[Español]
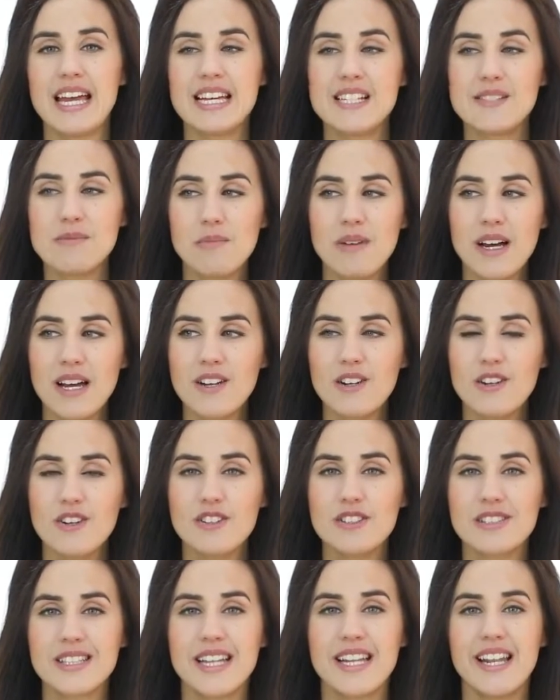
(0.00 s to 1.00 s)
Es
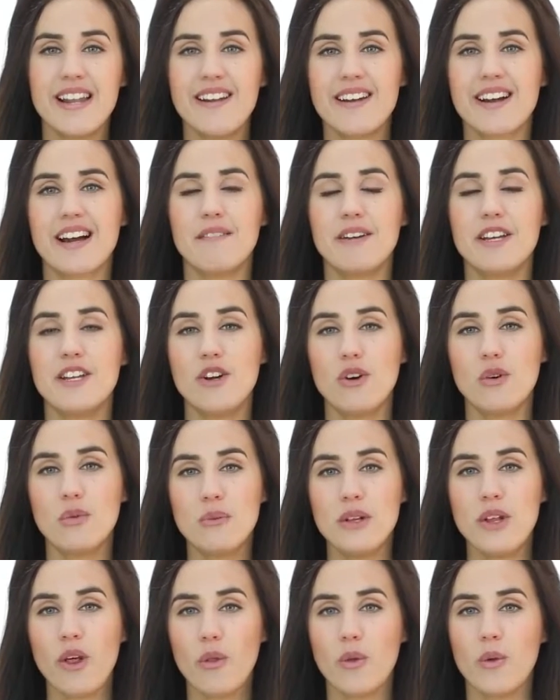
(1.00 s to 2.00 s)
malo tener el cabello
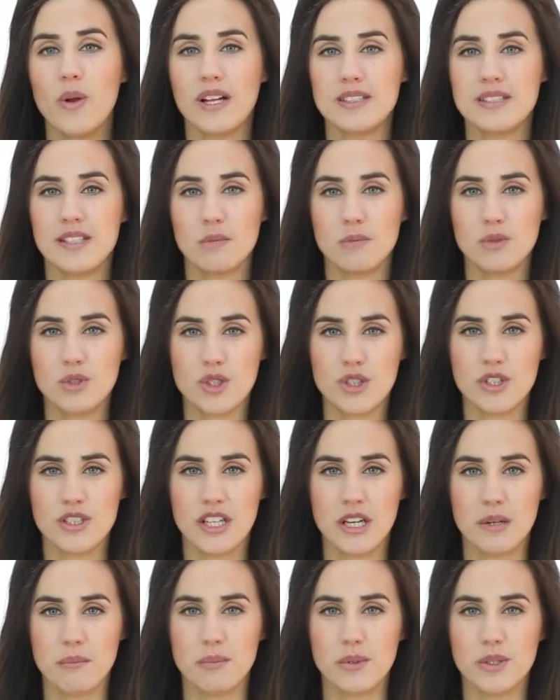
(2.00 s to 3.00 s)
húmedo durante mucho
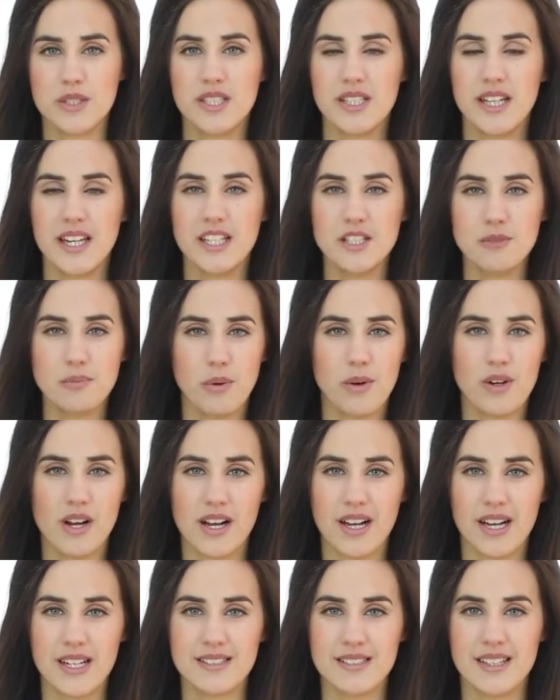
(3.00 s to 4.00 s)
tiempo. Si tenéis
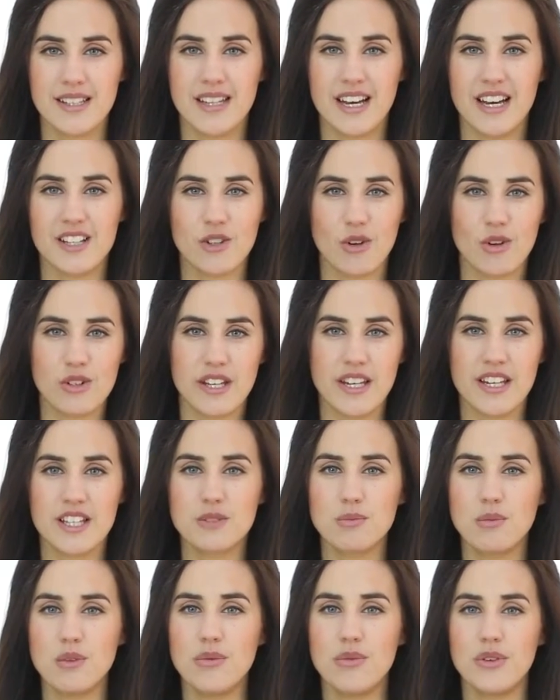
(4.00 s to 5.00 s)
poca cantidad o lo
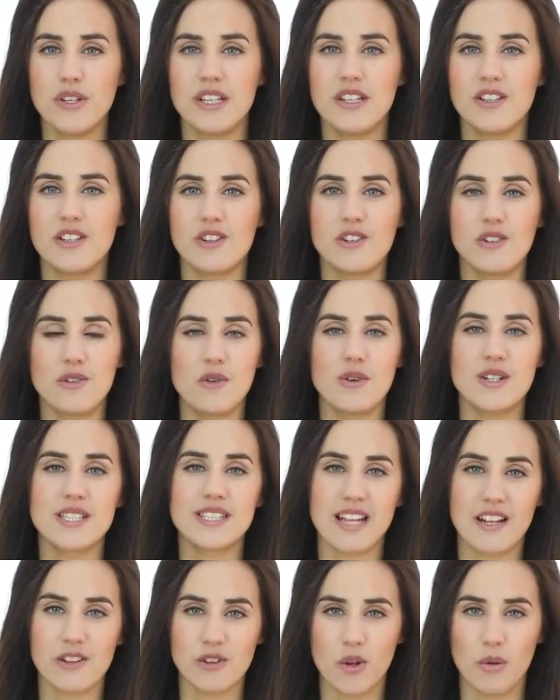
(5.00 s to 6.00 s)
tenéis muy finito, no
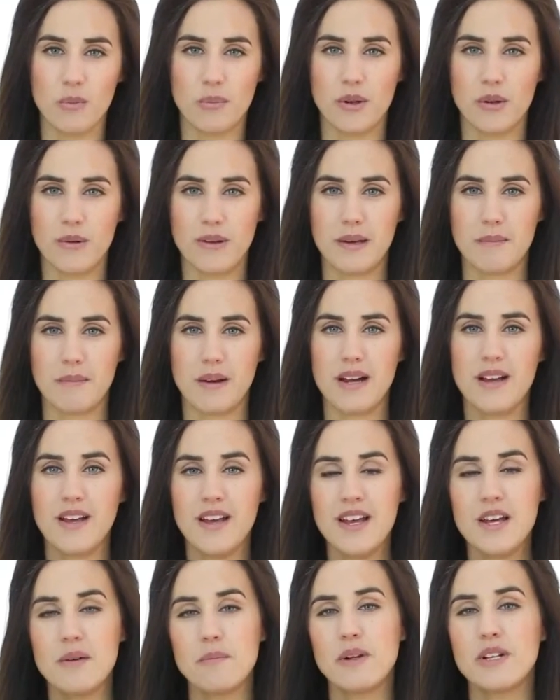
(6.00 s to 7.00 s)
es tanto el problema.
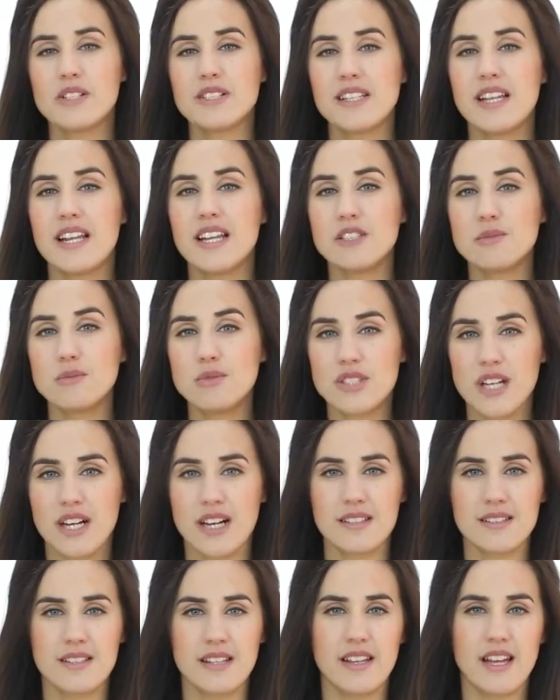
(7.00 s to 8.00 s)
Pero si tenéis mucha
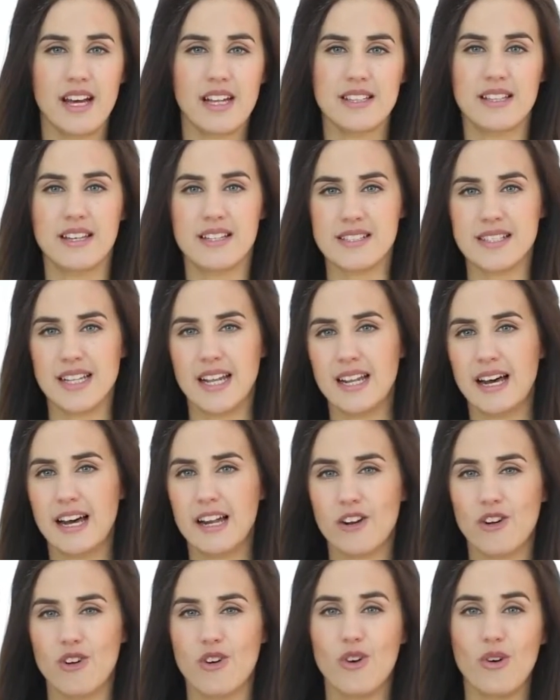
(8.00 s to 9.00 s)
cantidad, está
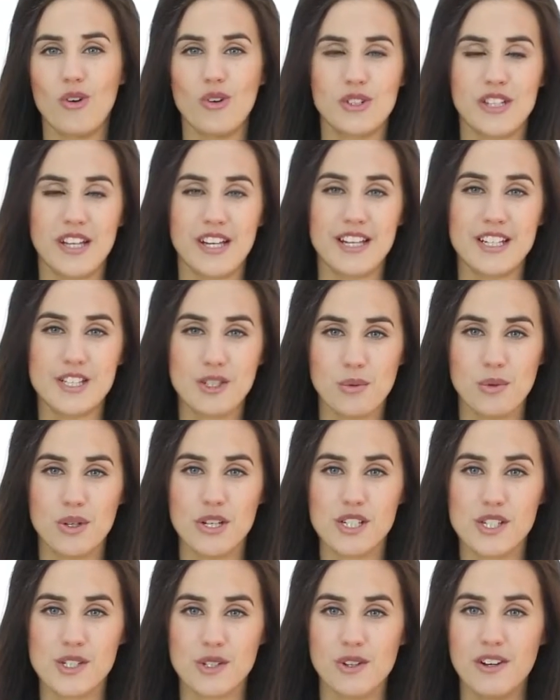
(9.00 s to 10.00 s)
largo o lo tenéis
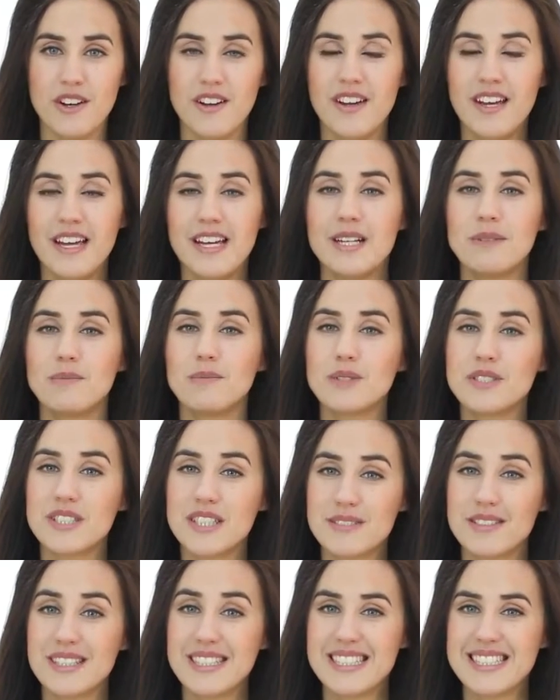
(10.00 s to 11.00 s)
grueso,
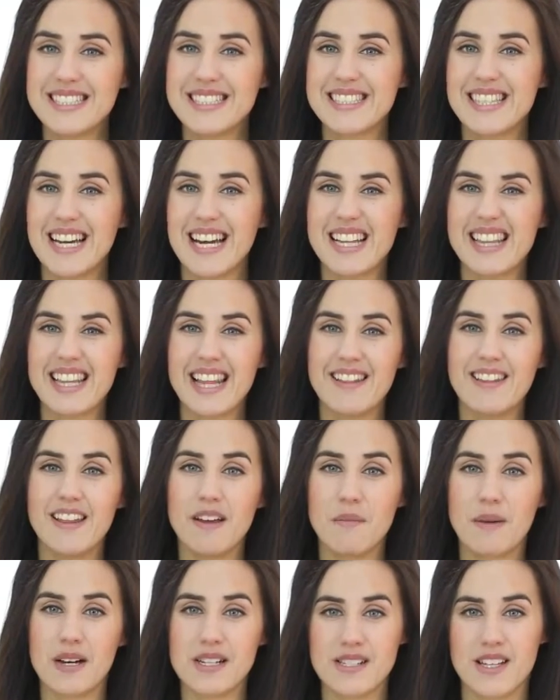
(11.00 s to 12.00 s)
muchas veces tarda
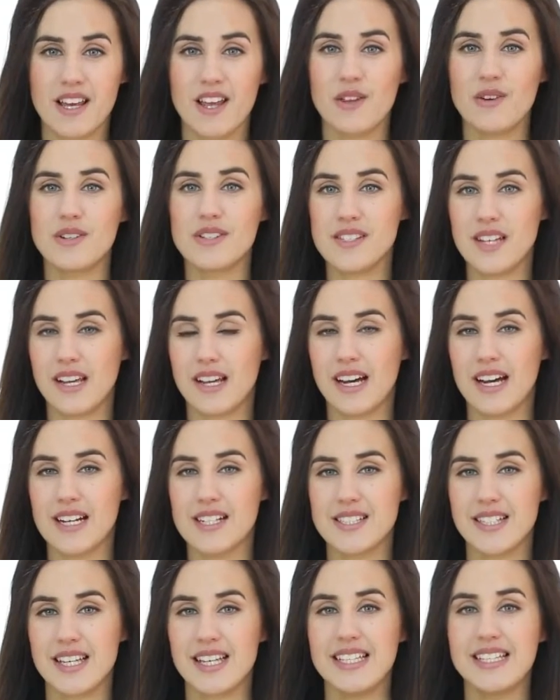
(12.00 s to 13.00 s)
demasiado en
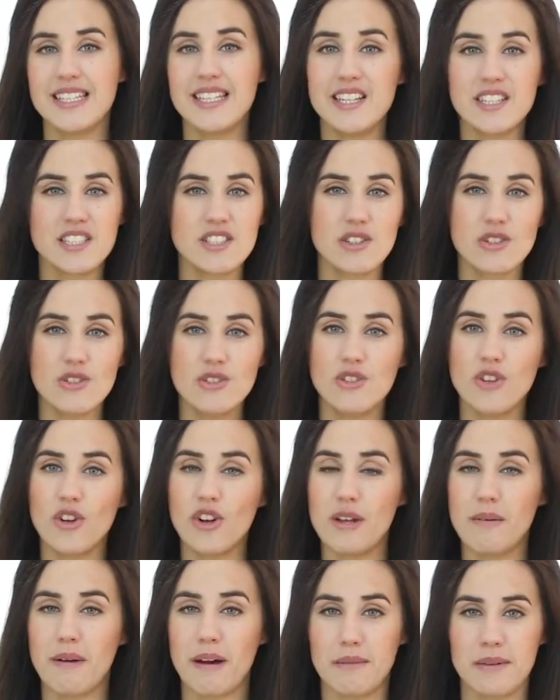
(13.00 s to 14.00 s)
secarse y esto
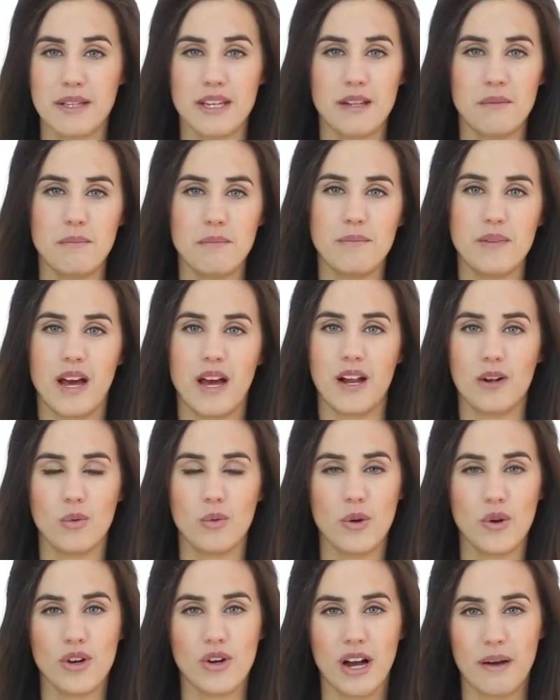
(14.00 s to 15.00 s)
no le va bien al
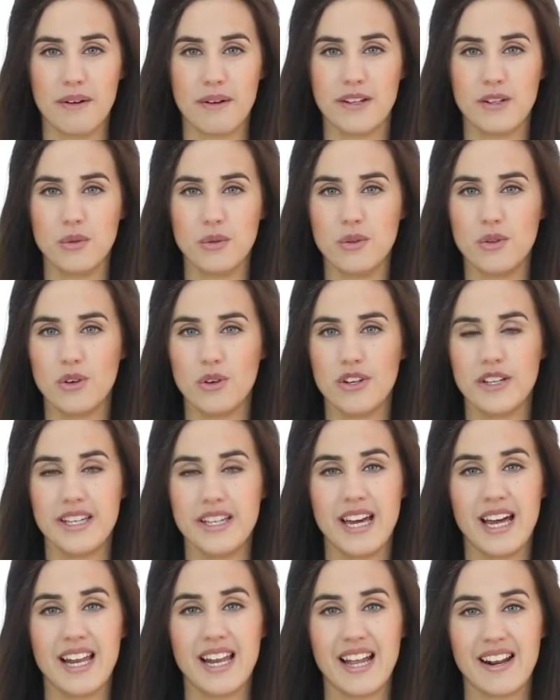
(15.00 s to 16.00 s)
cuero cabelludo
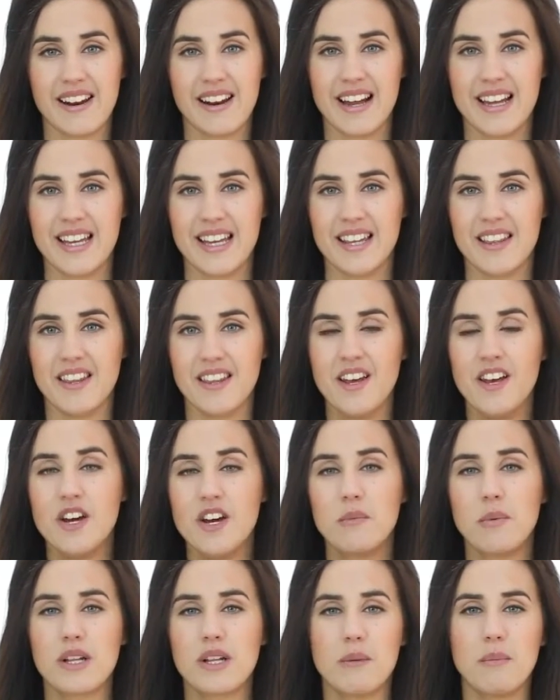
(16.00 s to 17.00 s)
y a la raíz,
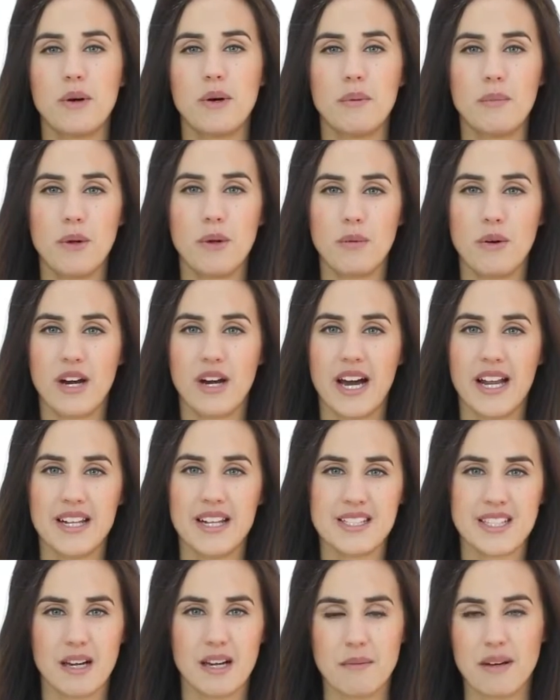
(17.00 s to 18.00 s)
porque puede provocar
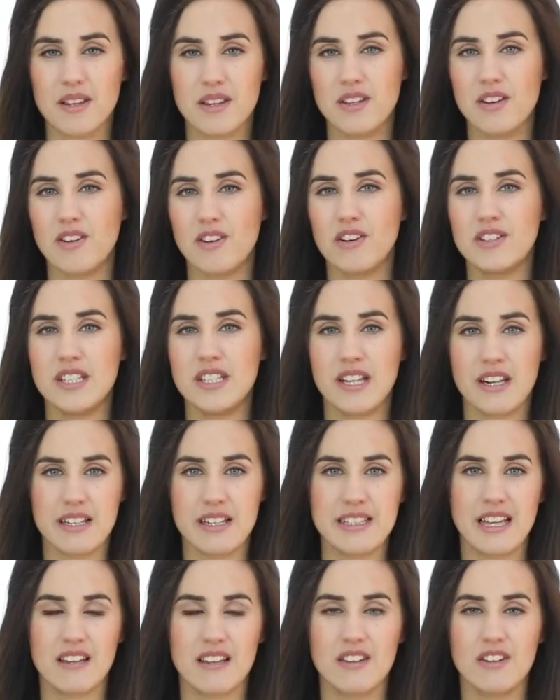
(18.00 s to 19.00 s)
escamación,
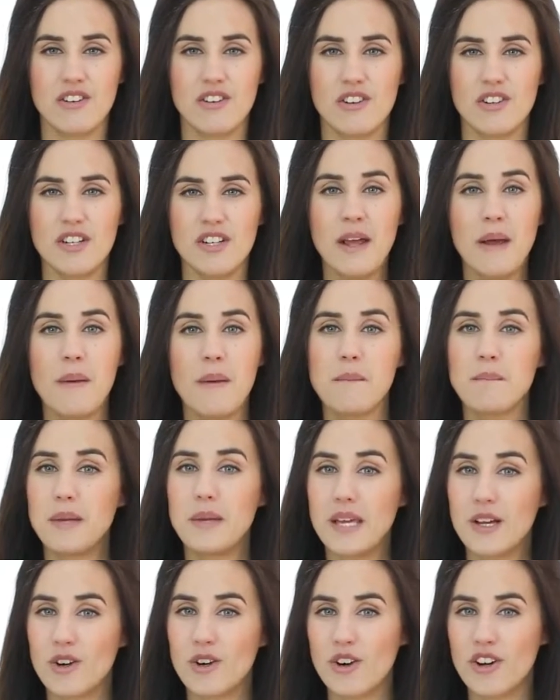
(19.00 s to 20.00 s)
irritación,
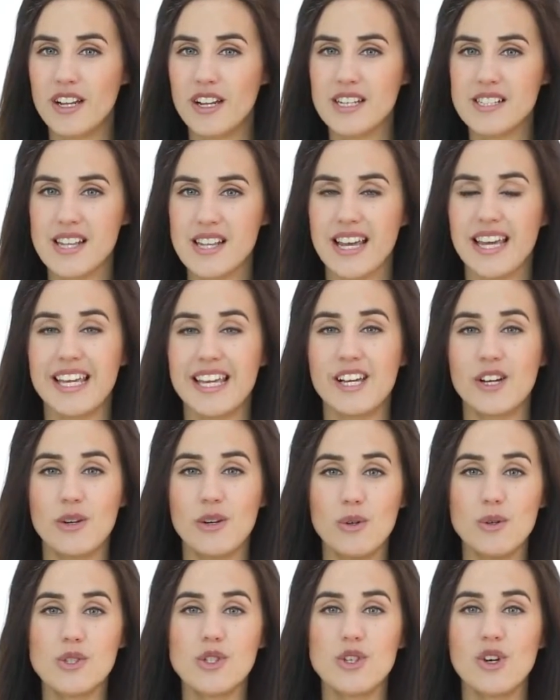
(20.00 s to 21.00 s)
picores e
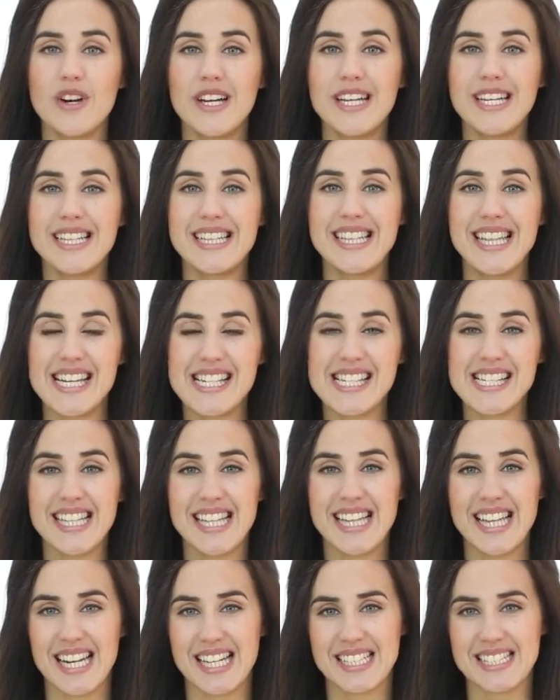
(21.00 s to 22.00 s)
incluso
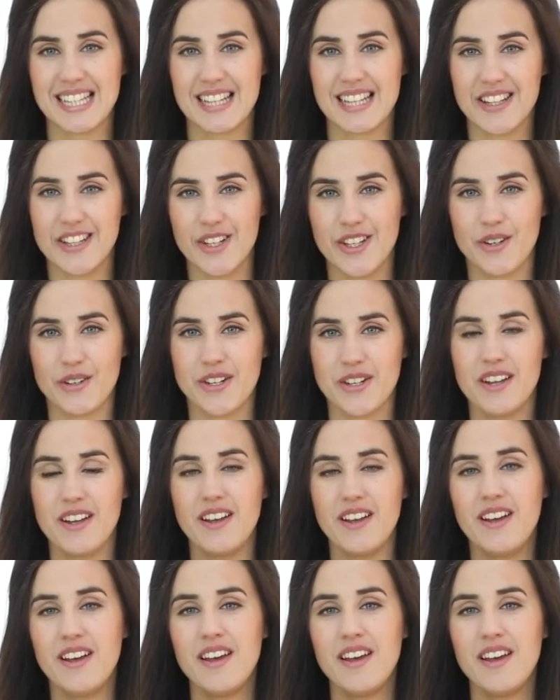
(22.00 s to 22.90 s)
deshidratación.